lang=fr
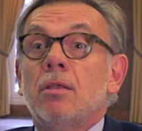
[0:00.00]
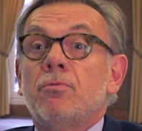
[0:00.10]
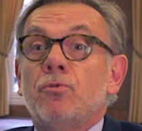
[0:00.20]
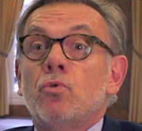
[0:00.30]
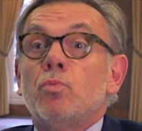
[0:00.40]
il
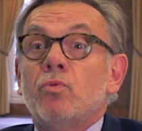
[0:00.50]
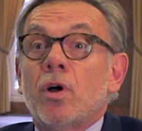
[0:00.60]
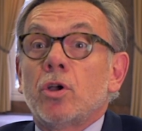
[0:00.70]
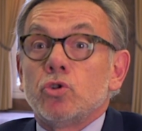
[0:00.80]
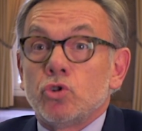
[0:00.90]
faut
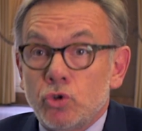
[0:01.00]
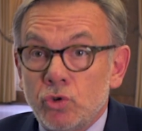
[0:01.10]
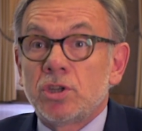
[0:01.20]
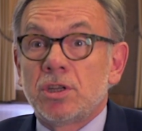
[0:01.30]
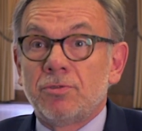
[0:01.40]
pouvoir
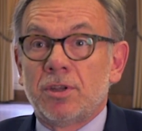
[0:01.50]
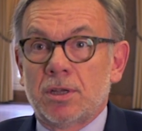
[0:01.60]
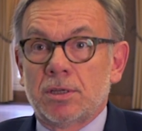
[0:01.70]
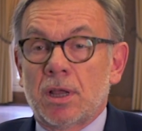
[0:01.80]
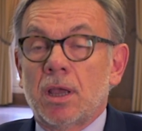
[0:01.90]
justifier ça.